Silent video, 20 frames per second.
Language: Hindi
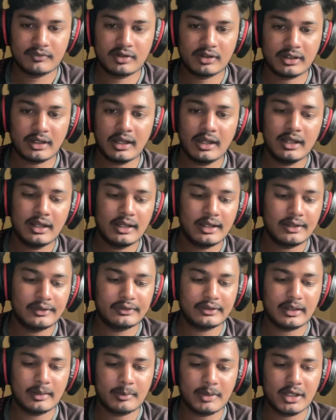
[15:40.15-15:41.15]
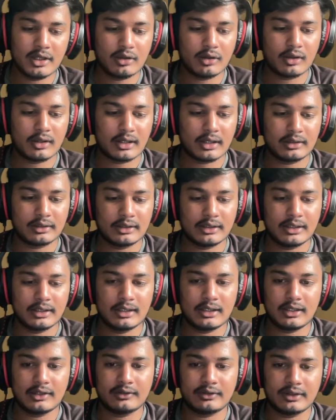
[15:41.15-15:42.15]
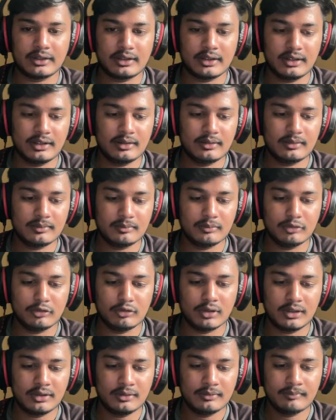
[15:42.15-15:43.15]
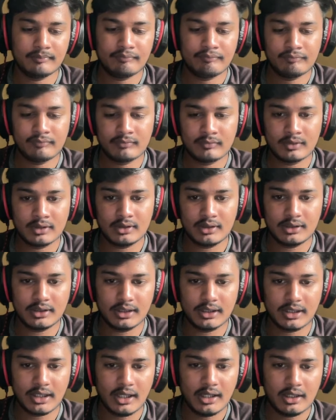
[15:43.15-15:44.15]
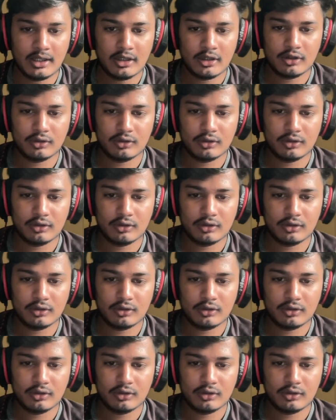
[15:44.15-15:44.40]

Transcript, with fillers: ठीक है सेम एक और रखते हैं लेट से कि मोहन ठीक है